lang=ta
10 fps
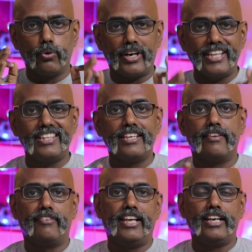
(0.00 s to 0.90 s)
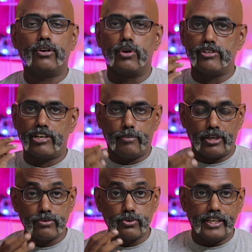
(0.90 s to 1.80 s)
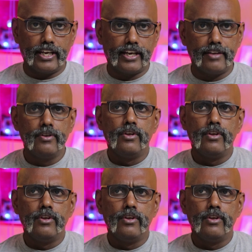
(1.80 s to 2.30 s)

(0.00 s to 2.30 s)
குறைந்த விலையில் கொண்டு வர போகிறாங்கன்னு சொல்லியிருக்காங்க